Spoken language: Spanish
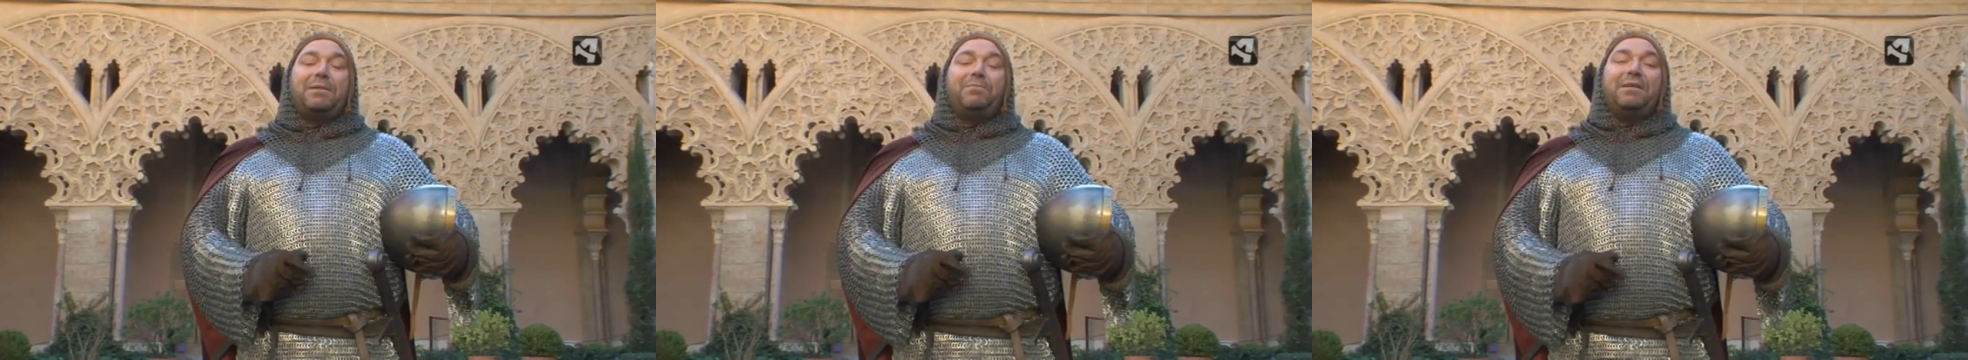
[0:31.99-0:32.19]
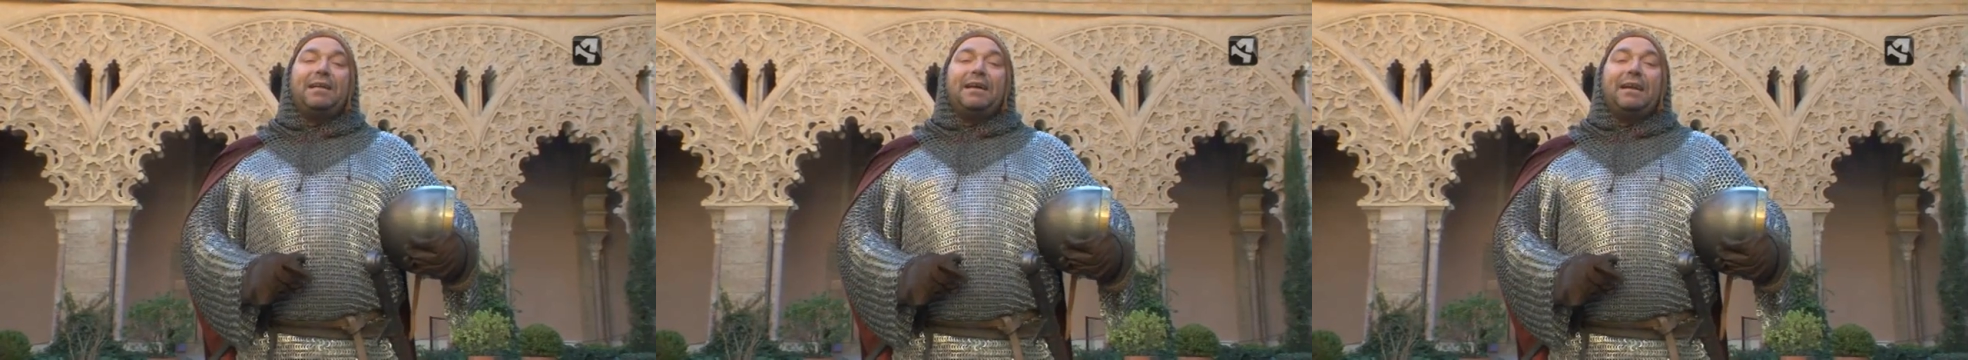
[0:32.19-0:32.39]

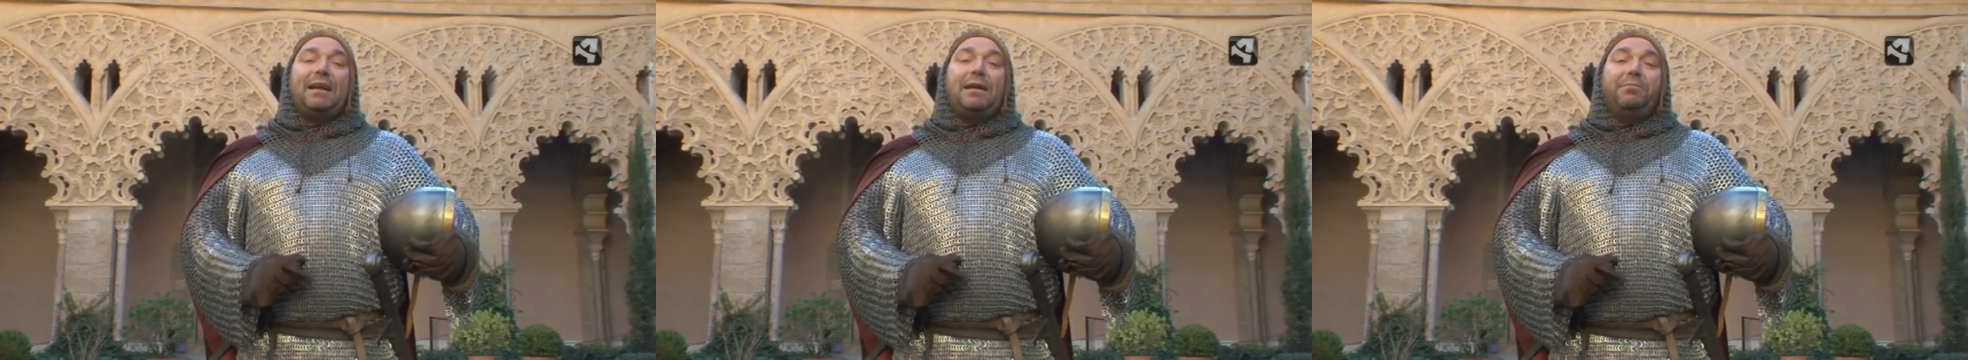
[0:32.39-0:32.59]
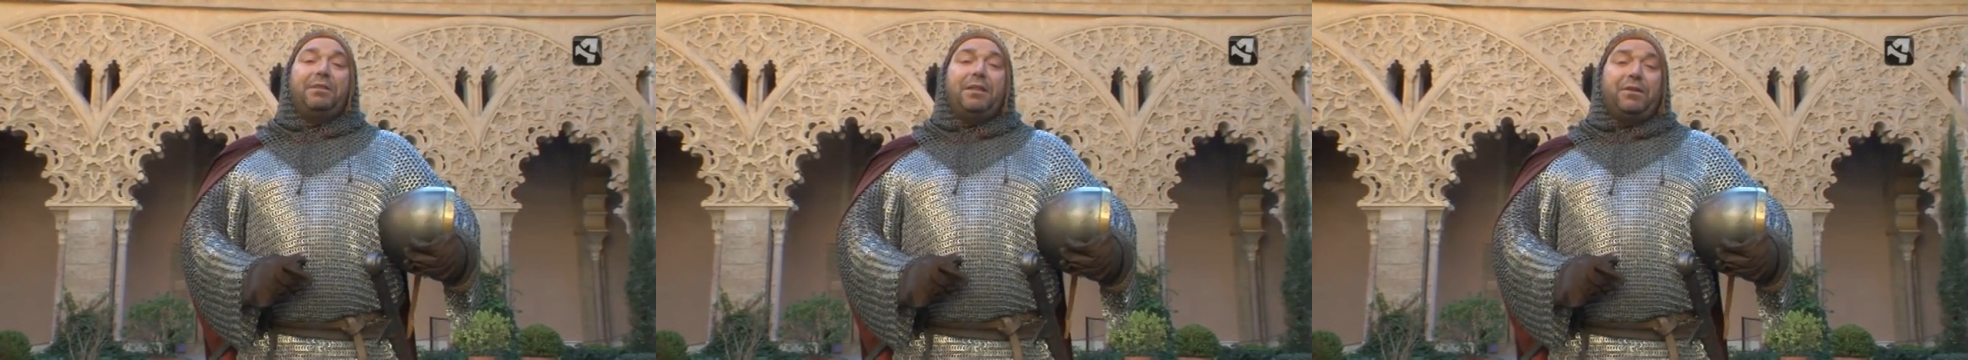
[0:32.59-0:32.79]
aplicar a
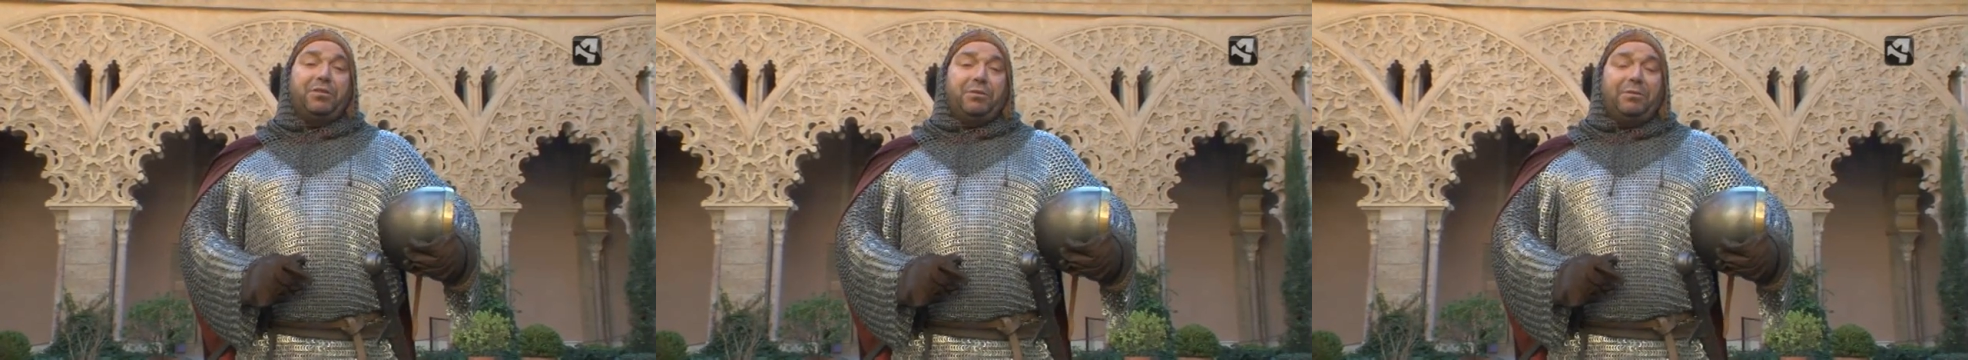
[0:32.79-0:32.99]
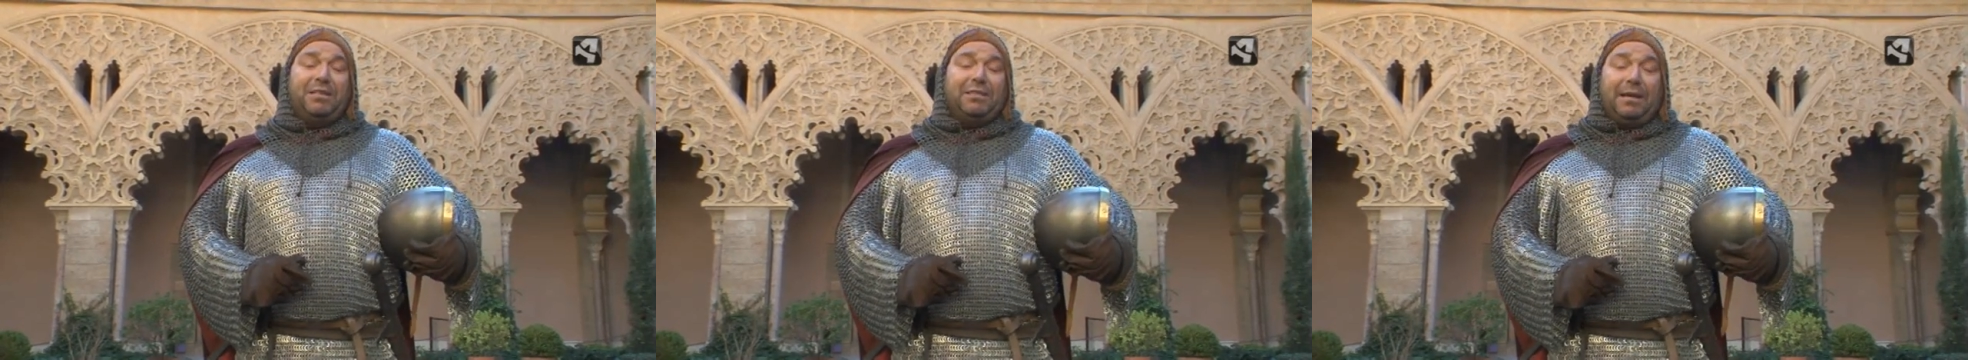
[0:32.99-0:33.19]
la vida
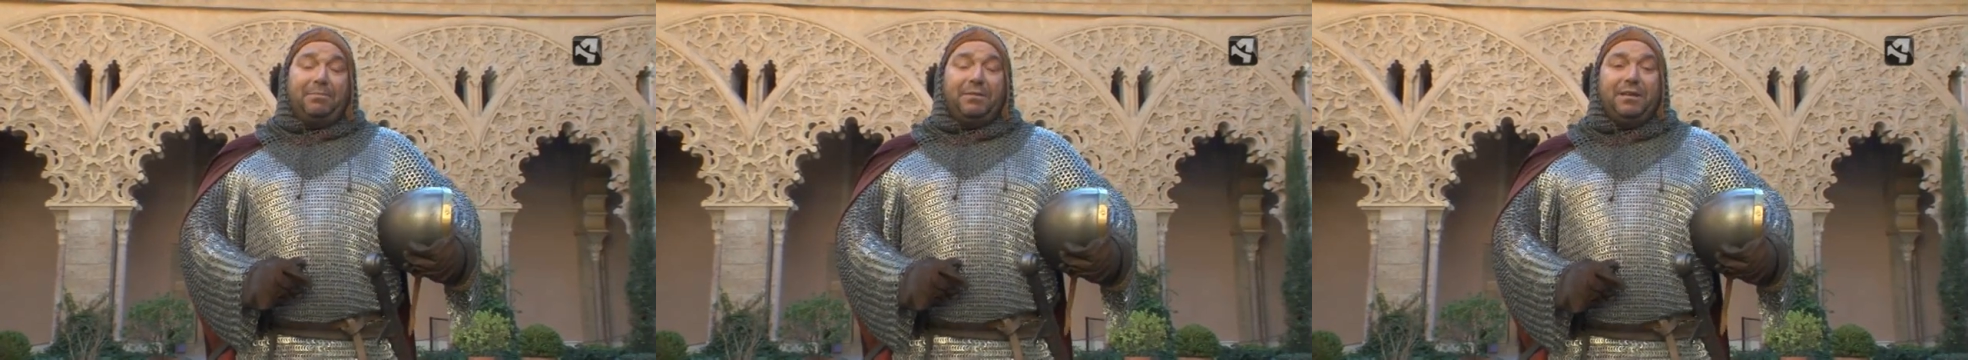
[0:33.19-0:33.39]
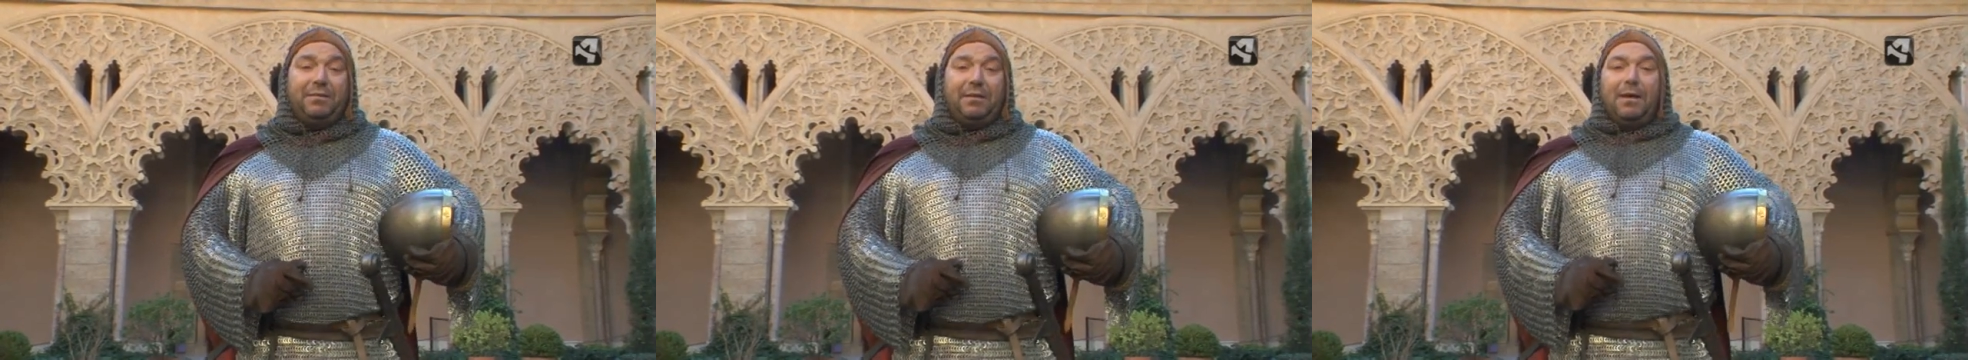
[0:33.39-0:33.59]
civil
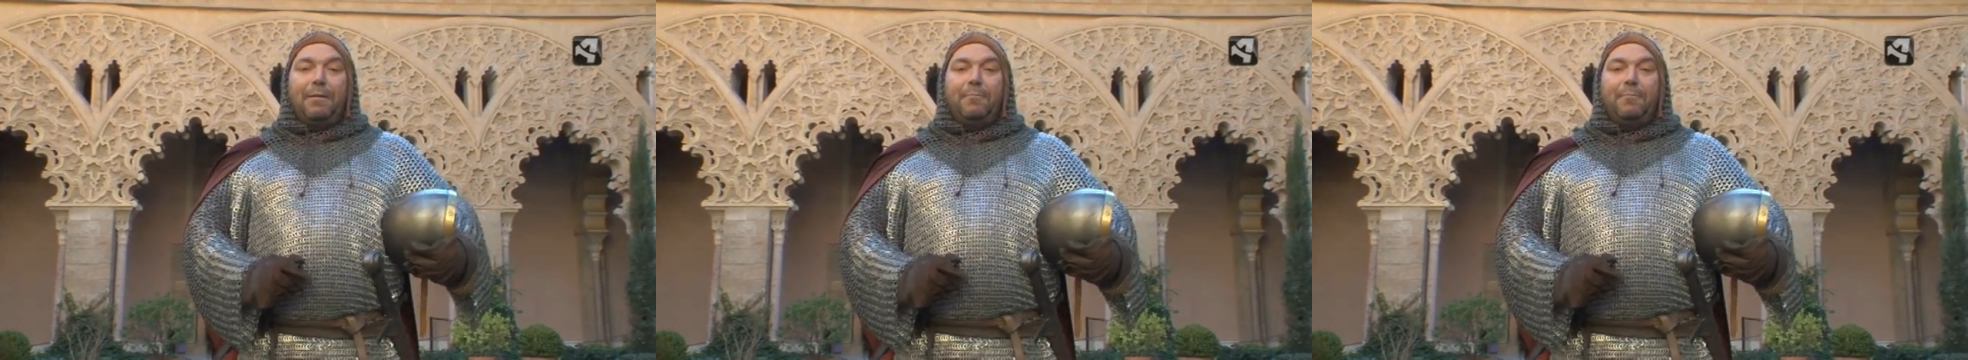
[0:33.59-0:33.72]
también.